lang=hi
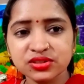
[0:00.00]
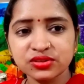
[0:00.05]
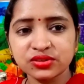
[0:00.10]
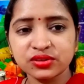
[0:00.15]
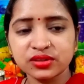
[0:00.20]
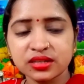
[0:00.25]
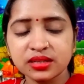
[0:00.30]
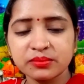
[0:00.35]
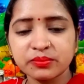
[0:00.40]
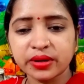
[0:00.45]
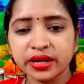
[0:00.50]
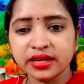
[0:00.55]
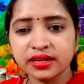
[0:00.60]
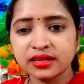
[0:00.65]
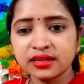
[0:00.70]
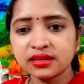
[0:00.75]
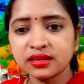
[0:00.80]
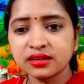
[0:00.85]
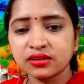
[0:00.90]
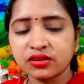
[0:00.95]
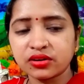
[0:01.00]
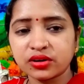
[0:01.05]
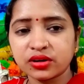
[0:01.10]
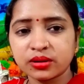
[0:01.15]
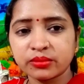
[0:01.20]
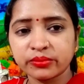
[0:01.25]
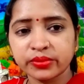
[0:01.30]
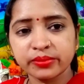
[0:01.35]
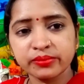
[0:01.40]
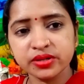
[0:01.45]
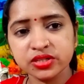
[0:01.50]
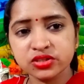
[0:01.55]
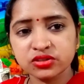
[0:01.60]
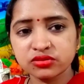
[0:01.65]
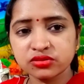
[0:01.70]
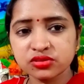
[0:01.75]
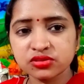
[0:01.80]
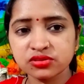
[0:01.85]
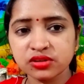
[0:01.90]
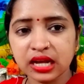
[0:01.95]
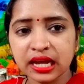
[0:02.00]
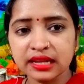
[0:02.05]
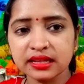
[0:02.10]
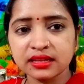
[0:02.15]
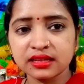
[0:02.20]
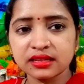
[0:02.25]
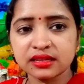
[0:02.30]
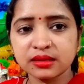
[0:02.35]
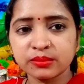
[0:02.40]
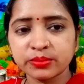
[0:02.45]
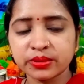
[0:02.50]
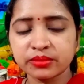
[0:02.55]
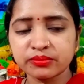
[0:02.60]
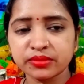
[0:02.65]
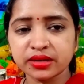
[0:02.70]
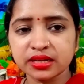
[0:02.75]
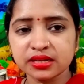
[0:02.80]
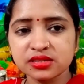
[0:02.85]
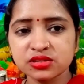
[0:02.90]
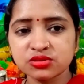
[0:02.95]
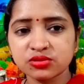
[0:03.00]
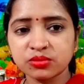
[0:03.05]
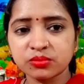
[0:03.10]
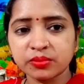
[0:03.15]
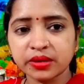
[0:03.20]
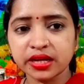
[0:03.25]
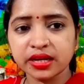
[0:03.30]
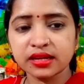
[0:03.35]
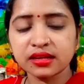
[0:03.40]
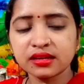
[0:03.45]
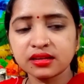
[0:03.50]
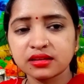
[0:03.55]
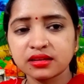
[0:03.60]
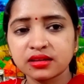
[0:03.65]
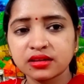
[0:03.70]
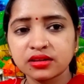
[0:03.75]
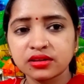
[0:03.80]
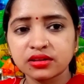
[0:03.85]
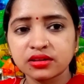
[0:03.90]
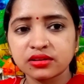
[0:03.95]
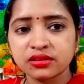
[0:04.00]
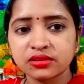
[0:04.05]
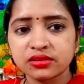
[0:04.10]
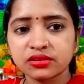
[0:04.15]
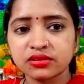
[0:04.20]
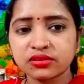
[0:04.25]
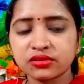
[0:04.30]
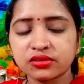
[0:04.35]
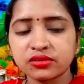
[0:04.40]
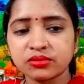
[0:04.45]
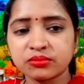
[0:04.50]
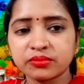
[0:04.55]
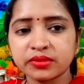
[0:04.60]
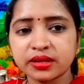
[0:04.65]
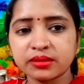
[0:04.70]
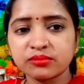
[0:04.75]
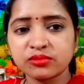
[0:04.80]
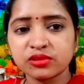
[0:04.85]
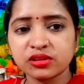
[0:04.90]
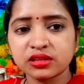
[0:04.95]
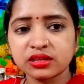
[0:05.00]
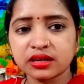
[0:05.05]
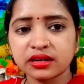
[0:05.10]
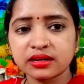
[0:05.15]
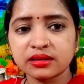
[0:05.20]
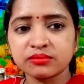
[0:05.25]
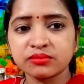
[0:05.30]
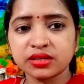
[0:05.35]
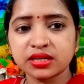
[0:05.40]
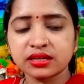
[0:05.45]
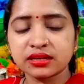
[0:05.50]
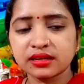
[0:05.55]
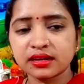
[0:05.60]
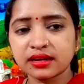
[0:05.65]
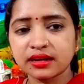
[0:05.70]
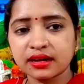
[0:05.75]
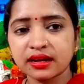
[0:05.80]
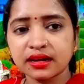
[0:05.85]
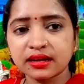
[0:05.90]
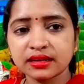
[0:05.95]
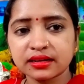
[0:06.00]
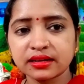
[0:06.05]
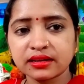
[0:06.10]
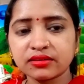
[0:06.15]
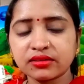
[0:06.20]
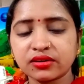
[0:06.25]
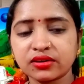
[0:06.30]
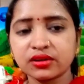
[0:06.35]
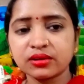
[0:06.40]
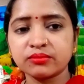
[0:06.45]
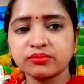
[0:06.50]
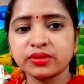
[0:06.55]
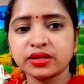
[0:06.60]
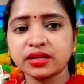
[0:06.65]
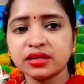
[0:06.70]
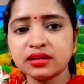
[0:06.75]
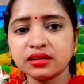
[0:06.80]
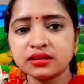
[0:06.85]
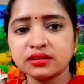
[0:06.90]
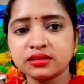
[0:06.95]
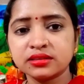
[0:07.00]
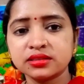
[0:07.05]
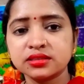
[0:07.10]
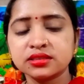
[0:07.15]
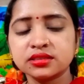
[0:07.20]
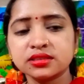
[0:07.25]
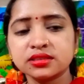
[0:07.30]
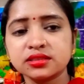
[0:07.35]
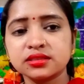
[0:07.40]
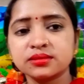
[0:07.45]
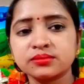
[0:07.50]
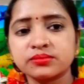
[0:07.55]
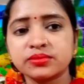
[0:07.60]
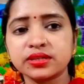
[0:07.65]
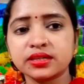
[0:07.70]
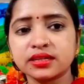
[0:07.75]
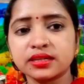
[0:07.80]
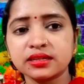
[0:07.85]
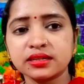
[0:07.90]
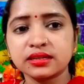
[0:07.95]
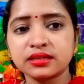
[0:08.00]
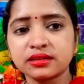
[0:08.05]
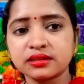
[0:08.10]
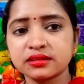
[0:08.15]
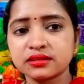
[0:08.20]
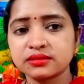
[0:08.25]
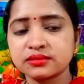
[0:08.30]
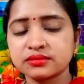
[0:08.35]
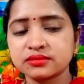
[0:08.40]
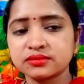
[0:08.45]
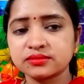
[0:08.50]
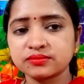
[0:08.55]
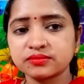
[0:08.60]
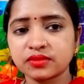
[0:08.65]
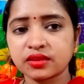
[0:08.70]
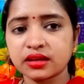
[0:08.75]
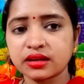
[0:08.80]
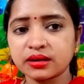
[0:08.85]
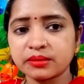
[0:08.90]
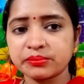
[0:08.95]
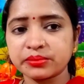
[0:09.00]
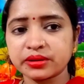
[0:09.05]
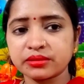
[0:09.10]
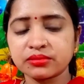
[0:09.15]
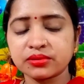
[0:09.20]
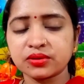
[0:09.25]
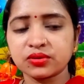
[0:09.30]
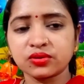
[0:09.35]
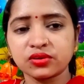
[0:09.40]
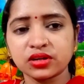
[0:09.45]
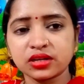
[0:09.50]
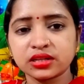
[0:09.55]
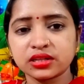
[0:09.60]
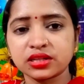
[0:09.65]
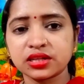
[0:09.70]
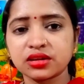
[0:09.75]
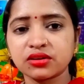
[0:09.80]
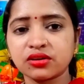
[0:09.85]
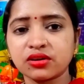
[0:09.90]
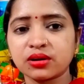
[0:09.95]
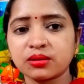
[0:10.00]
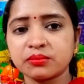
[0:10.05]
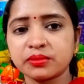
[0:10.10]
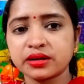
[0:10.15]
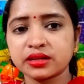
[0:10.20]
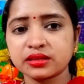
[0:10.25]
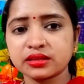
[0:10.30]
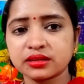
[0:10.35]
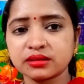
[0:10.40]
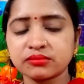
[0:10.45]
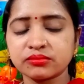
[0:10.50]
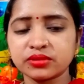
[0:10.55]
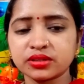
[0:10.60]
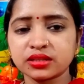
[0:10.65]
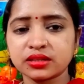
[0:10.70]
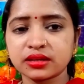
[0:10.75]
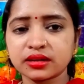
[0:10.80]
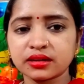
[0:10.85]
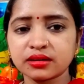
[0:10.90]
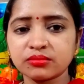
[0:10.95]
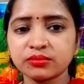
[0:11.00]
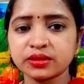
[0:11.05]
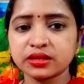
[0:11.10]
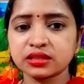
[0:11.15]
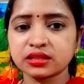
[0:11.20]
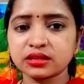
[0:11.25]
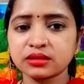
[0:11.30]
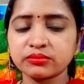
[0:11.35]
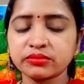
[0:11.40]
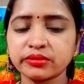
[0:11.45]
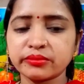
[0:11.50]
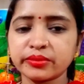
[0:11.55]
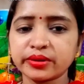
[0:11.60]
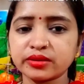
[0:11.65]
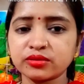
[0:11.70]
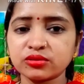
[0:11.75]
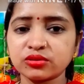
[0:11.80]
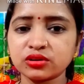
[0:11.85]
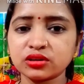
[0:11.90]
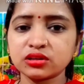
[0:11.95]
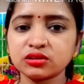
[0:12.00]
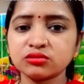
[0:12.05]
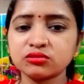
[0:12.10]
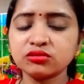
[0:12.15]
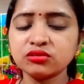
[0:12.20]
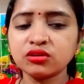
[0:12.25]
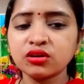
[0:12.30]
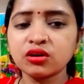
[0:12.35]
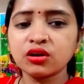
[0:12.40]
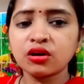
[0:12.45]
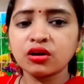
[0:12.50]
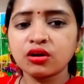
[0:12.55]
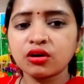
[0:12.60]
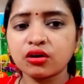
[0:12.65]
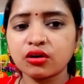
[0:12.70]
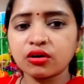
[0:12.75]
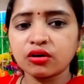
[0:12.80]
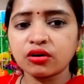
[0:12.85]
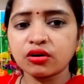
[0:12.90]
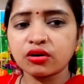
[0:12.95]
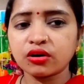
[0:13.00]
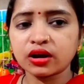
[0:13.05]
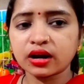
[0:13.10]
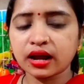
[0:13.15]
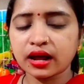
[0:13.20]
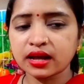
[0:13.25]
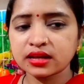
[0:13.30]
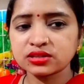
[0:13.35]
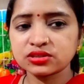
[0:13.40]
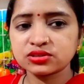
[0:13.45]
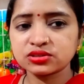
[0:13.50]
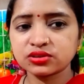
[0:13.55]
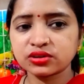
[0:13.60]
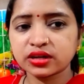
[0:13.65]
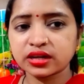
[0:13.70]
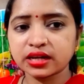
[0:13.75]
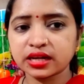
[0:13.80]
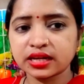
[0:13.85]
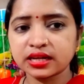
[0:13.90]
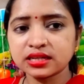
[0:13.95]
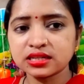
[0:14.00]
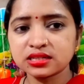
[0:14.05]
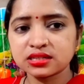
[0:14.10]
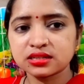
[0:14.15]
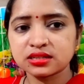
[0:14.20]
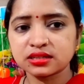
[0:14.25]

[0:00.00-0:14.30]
तो अभी उनका परिवार जो है बहुत मुश्किल दौर से गुजर रहा है क्योंकि उनका सिस्टर इन लोगों का जो बेटा था अंशु आशी का ही एज का था बहुत प्यारा बच्चा था तो अभी वो हम लोग के बीच में नहीं रहा